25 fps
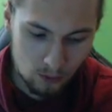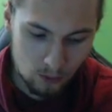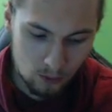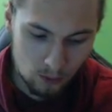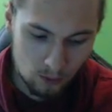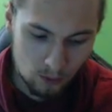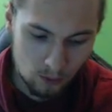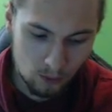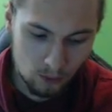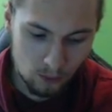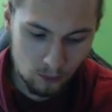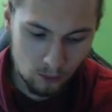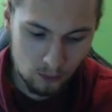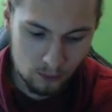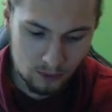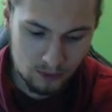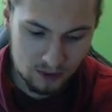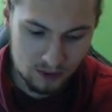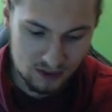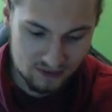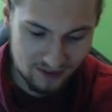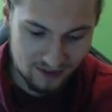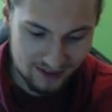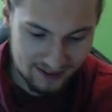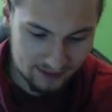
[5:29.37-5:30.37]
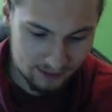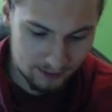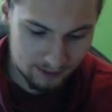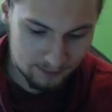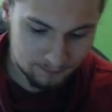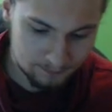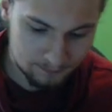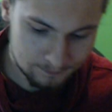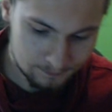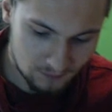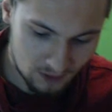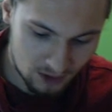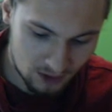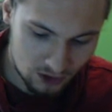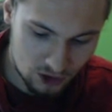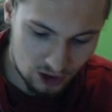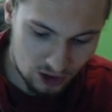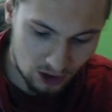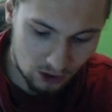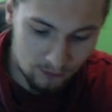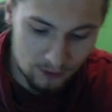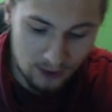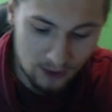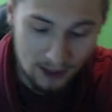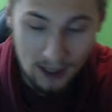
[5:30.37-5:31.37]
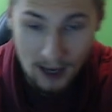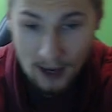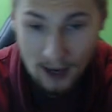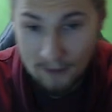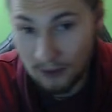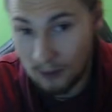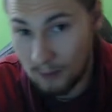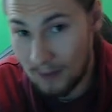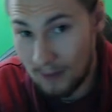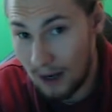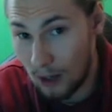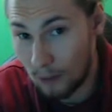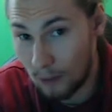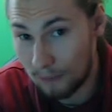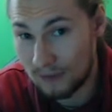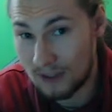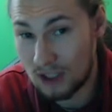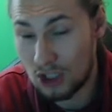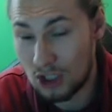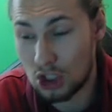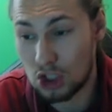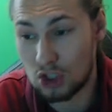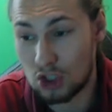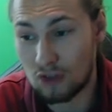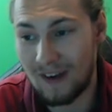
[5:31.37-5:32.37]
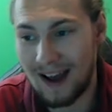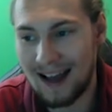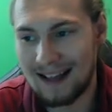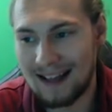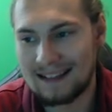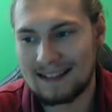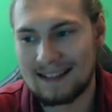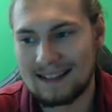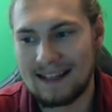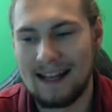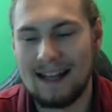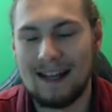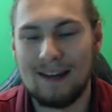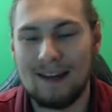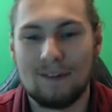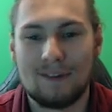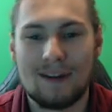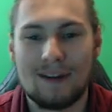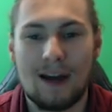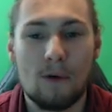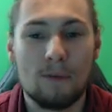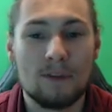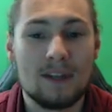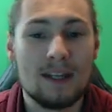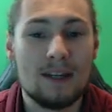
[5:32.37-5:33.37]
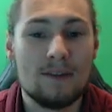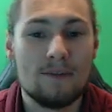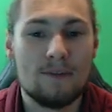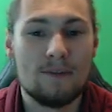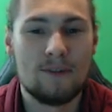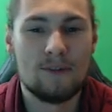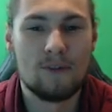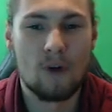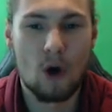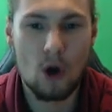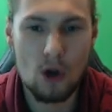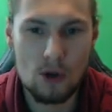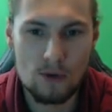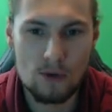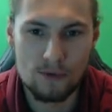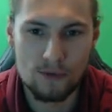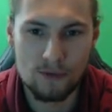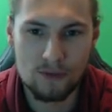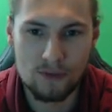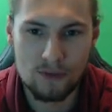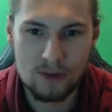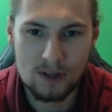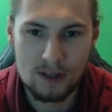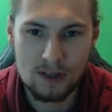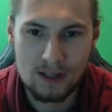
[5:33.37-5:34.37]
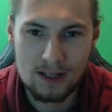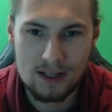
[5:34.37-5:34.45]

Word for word: Und des Weiteren schauen wir dann einfach mal auf die schwarze Hälfte, auf den Wolf.